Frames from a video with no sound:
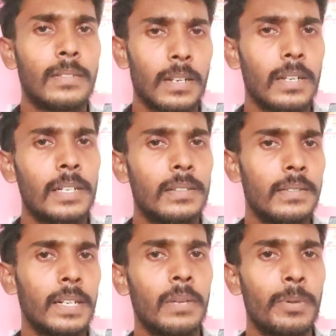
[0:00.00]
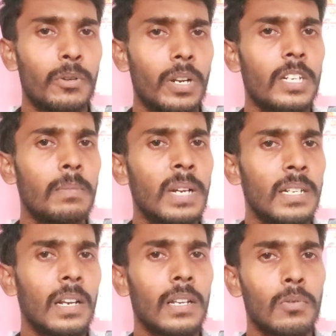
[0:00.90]
சில கண்ட்ரிஸ் என்ன பண்ணுவாங்கன்னா
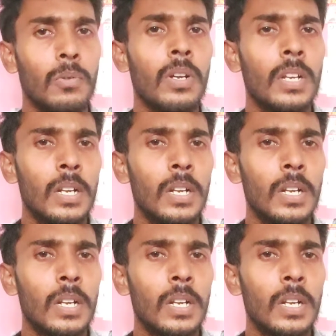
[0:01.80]
டிமாண்ட் எல்லாம் இருக்கும்